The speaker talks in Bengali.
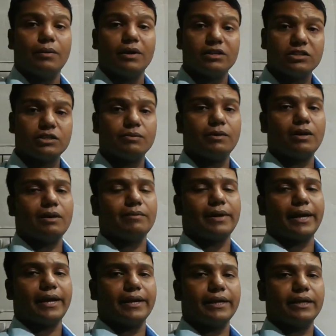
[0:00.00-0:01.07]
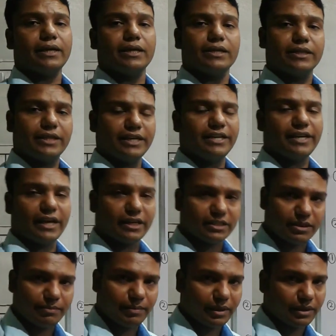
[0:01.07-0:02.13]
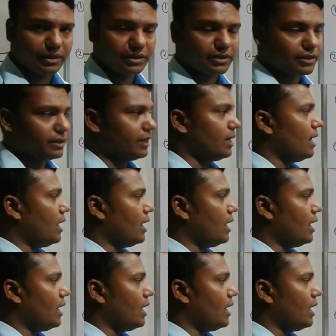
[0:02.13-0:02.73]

ফার্স্ট অফ অল আমরা এখানে তিনটা এক্সাম্পল নিয়েছি